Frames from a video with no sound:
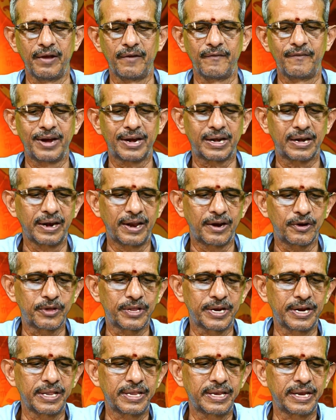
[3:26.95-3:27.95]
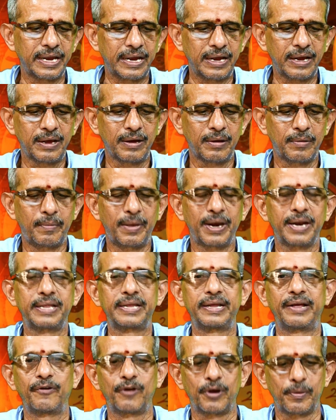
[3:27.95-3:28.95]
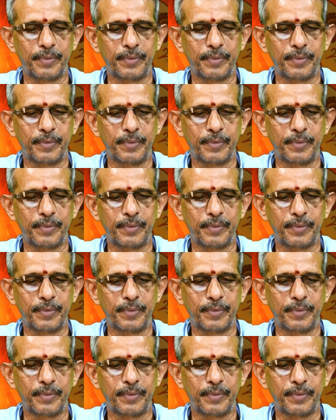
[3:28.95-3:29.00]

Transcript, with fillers: వీటిని అనుసరించి మన జీవన